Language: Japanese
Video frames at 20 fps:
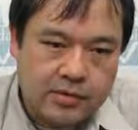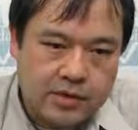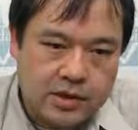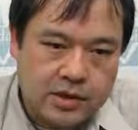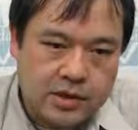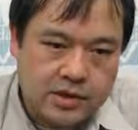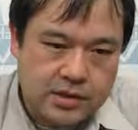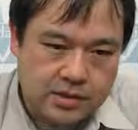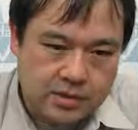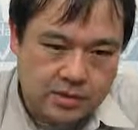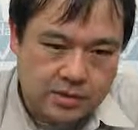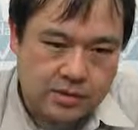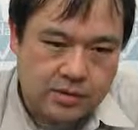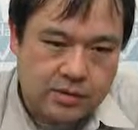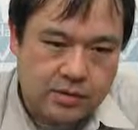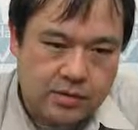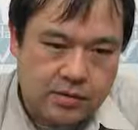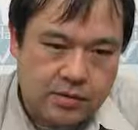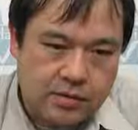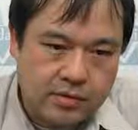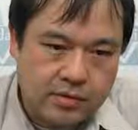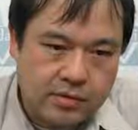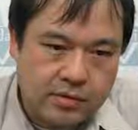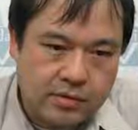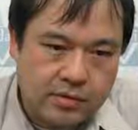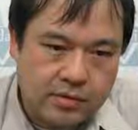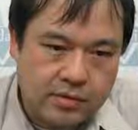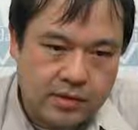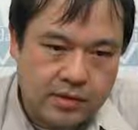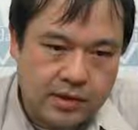陣地をどんどん
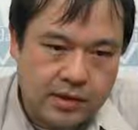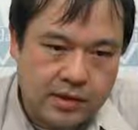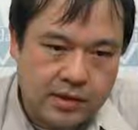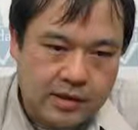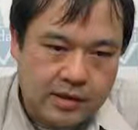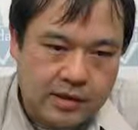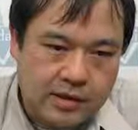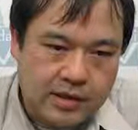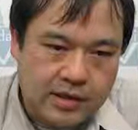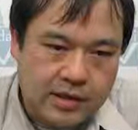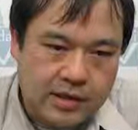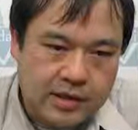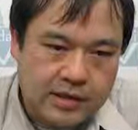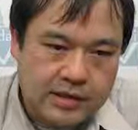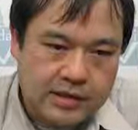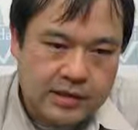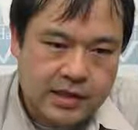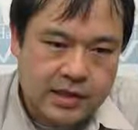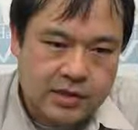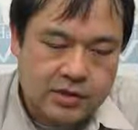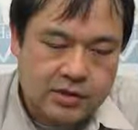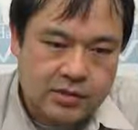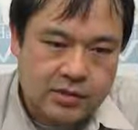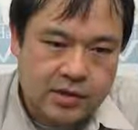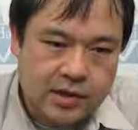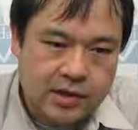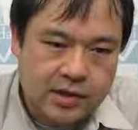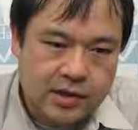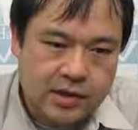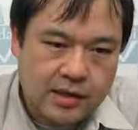取っていって、最終
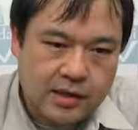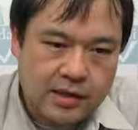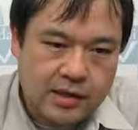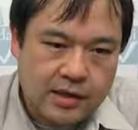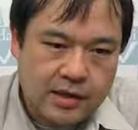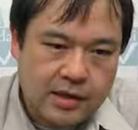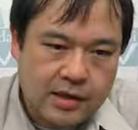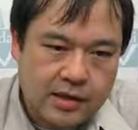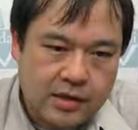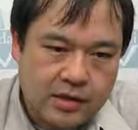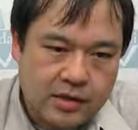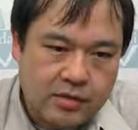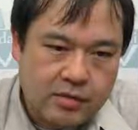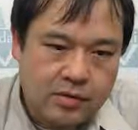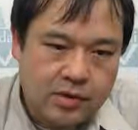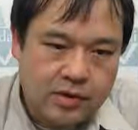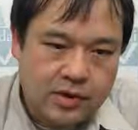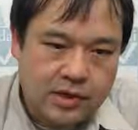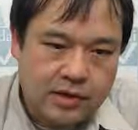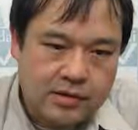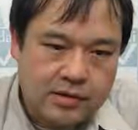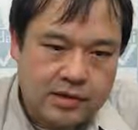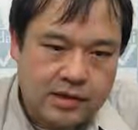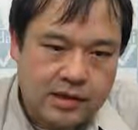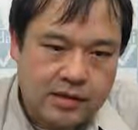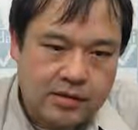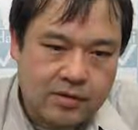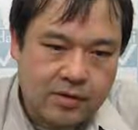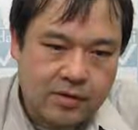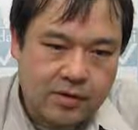的によりたく
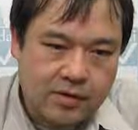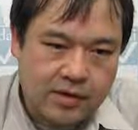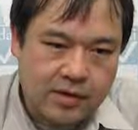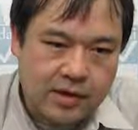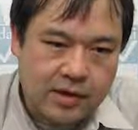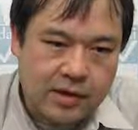さんの、